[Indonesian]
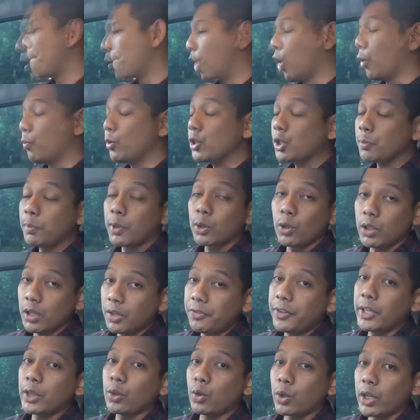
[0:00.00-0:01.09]
Walaupun sebetulnya
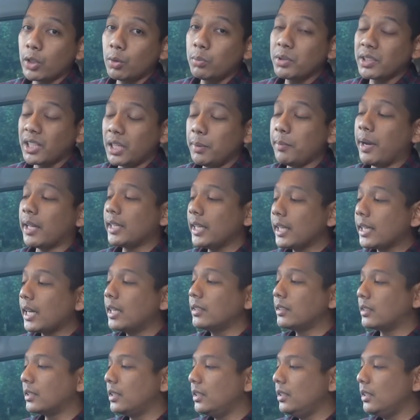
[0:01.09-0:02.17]
fitur itu bisa
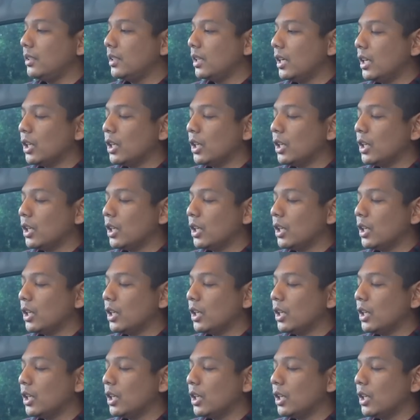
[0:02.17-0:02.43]
dimatikan sih.